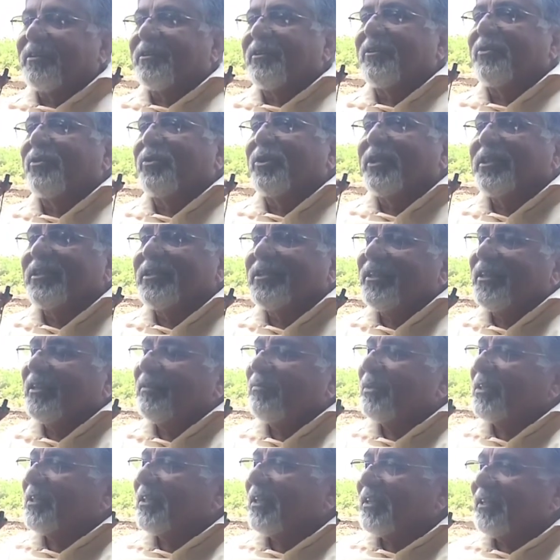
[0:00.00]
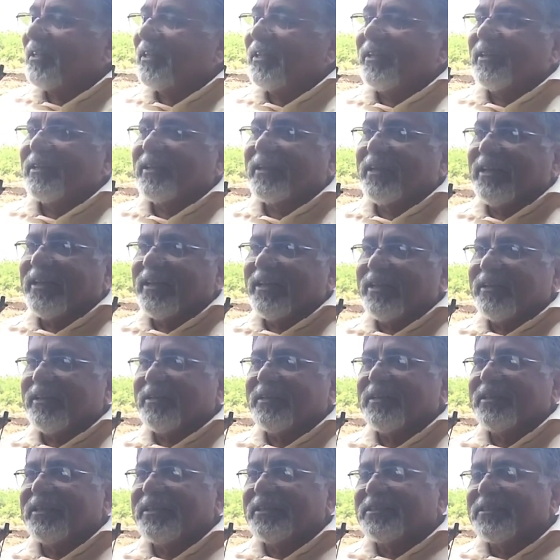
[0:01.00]
डॉक्टर रोहित ये बताइए कि
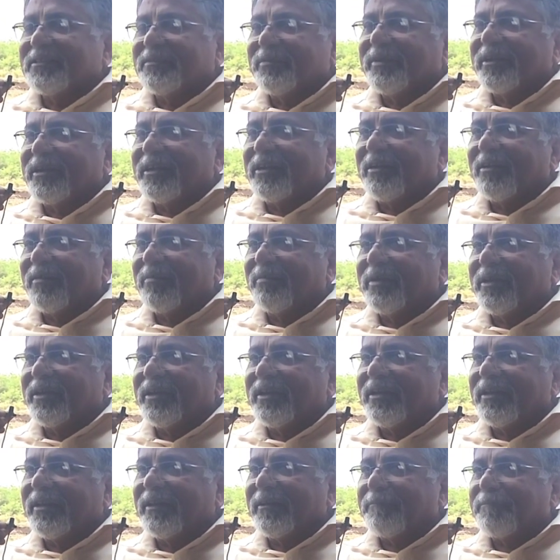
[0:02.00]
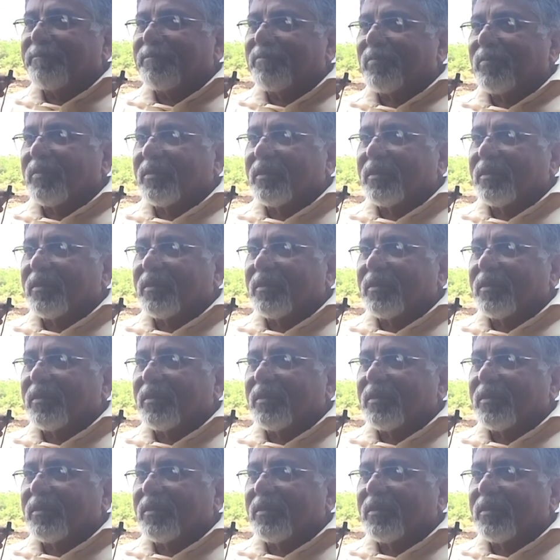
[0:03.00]
इसमें हमें